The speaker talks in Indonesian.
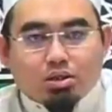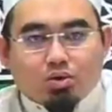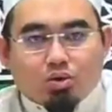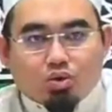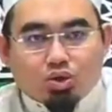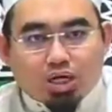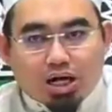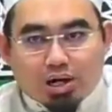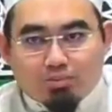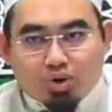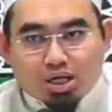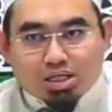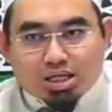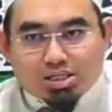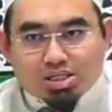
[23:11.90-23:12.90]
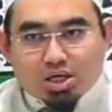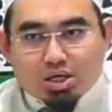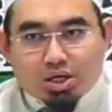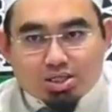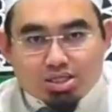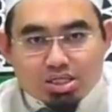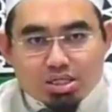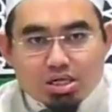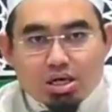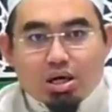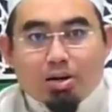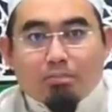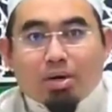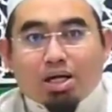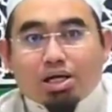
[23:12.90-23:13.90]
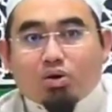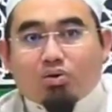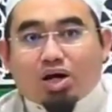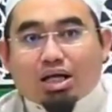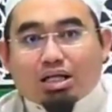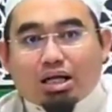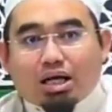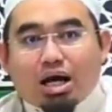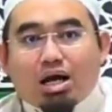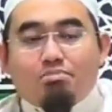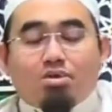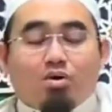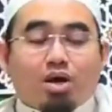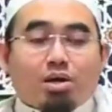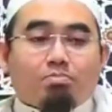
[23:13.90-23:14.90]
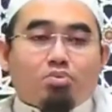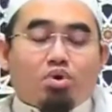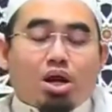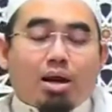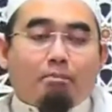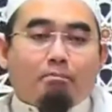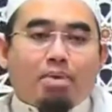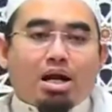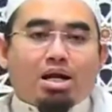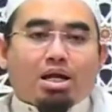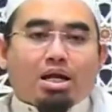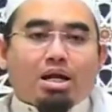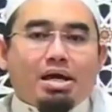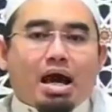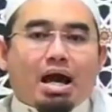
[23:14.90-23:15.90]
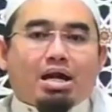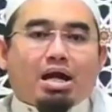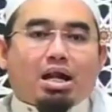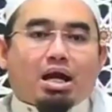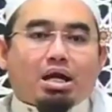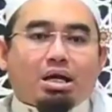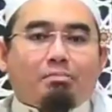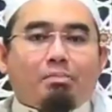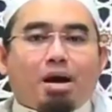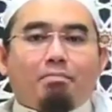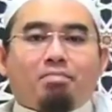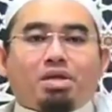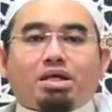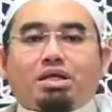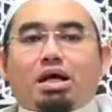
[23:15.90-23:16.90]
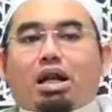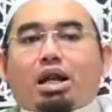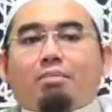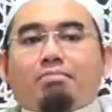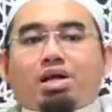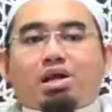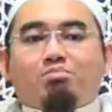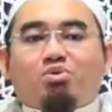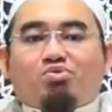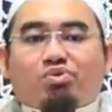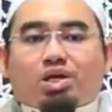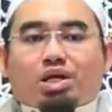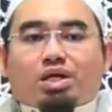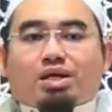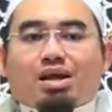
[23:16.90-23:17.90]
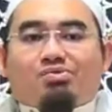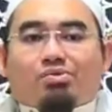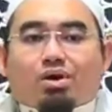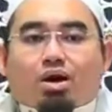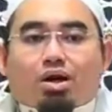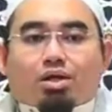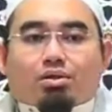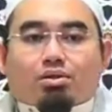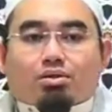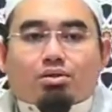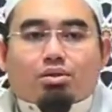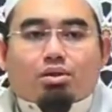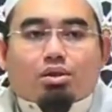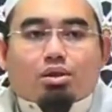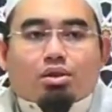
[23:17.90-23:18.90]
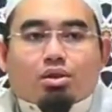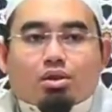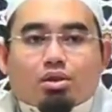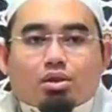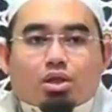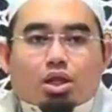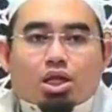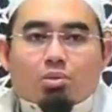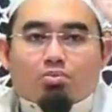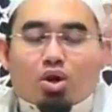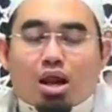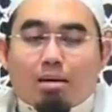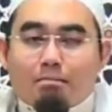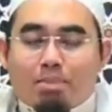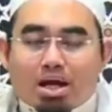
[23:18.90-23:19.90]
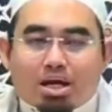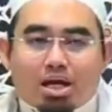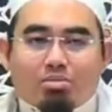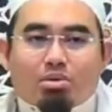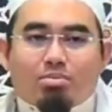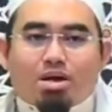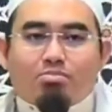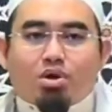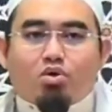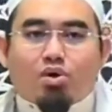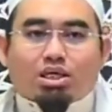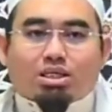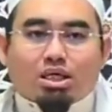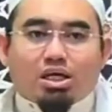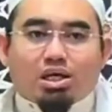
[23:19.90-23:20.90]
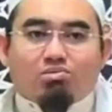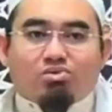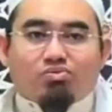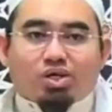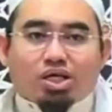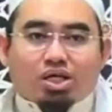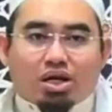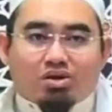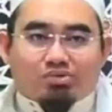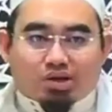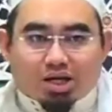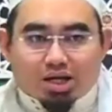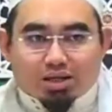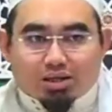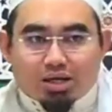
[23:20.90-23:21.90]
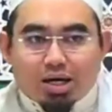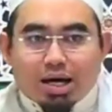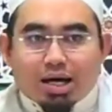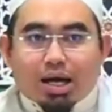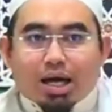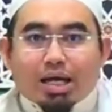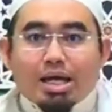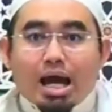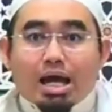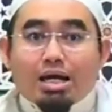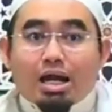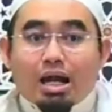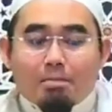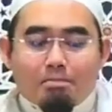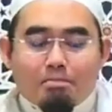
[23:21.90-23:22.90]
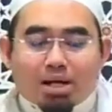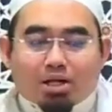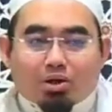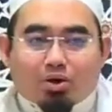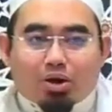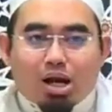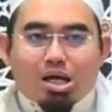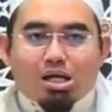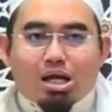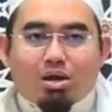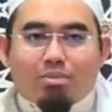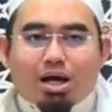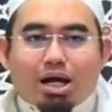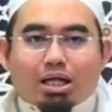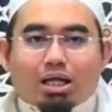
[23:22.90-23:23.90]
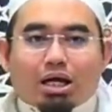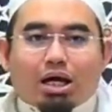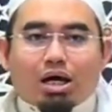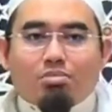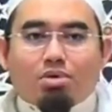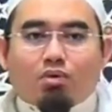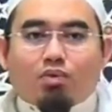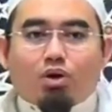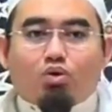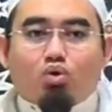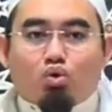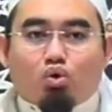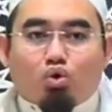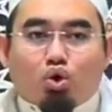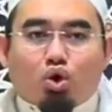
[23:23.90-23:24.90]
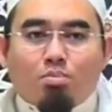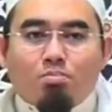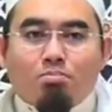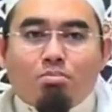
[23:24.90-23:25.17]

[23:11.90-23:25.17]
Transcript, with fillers: ujar Abu Ishaq Asyairazi beliau katakan bahwa Ibnu Labban ini adalah imam di dalam ilmu fikih dan faraid jadi Ibnu Labban ini memang menguasai ilmu fikih dan faraid nah ini adalah empat orang yang mengatakan bahwa hukum